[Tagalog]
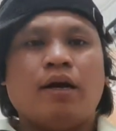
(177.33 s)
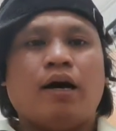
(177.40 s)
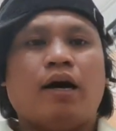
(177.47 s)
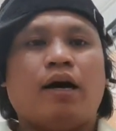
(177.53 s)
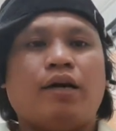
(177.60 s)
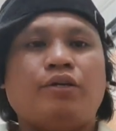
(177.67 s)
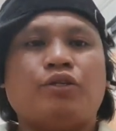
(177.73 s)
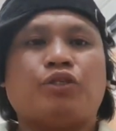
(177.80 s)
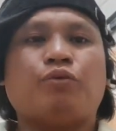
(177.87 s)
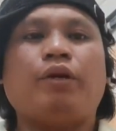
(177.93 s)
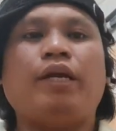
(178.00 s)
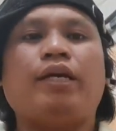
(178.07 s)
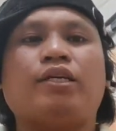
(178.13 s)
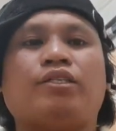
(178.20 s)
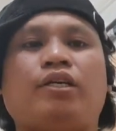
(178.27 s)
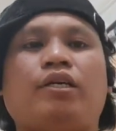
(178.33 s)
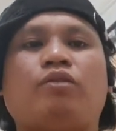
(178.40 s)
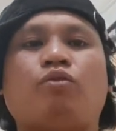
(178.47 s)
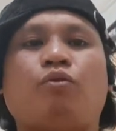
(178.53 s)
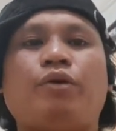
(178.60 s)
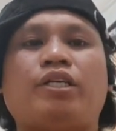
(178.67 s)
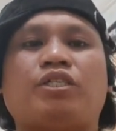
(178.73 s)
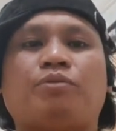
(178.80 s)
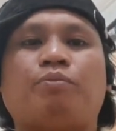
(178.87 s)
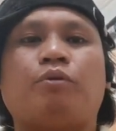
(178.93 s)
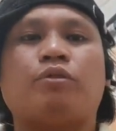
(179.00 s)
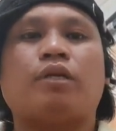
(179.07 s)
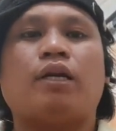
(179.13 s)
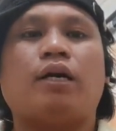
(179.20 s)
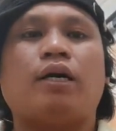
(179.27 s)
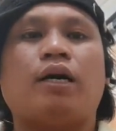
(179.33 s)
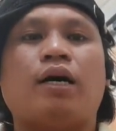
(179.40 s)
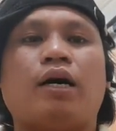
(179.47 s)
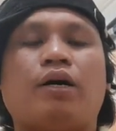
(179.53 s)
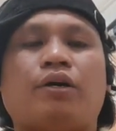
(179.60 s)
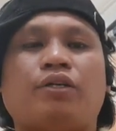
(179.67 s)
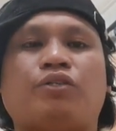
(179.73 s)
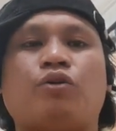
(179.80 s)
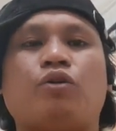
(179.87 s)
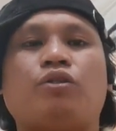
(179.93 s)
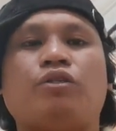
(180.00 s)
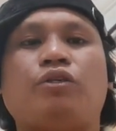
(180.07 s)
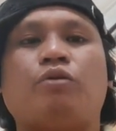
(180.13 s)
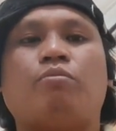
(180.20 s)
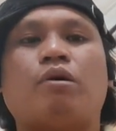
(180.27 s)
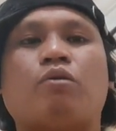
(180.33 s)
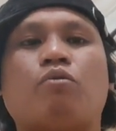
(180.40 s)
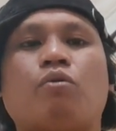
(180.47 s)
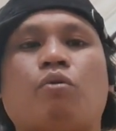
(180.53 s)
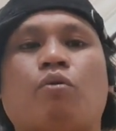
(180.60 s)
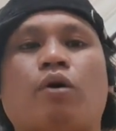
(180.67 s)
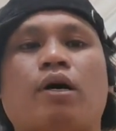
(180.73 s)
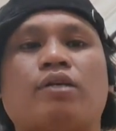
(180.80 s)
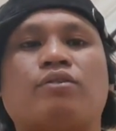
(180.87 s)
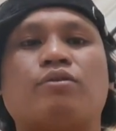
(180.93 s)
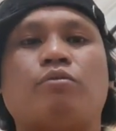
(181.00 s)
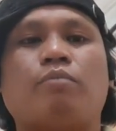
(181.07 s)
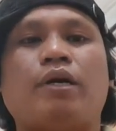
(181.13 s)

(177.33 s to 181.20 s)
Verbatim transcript: uh, usually kasi 2 weeks po talaga ang result nyo makukuha. So